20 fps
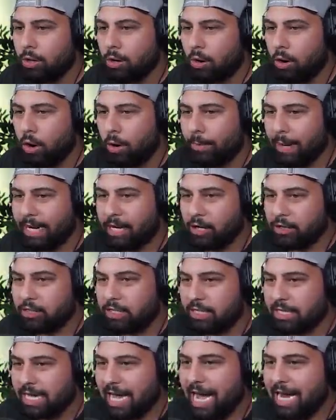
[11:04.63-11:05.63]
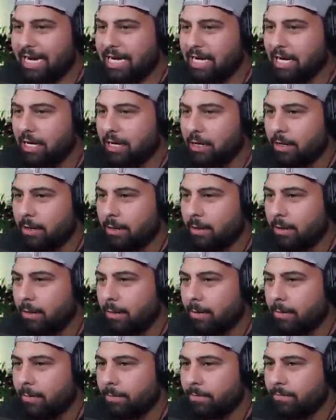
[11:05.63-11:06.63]
Oh mein Gott, krank.
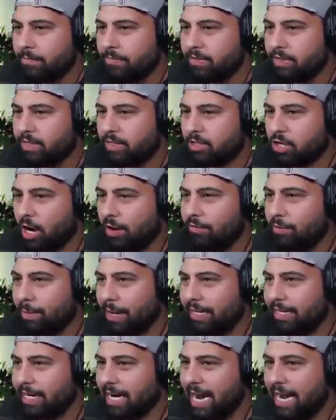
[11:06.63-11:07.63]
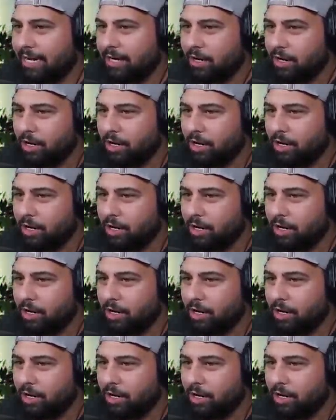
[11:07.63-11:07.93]
Komm, wir machen den rein.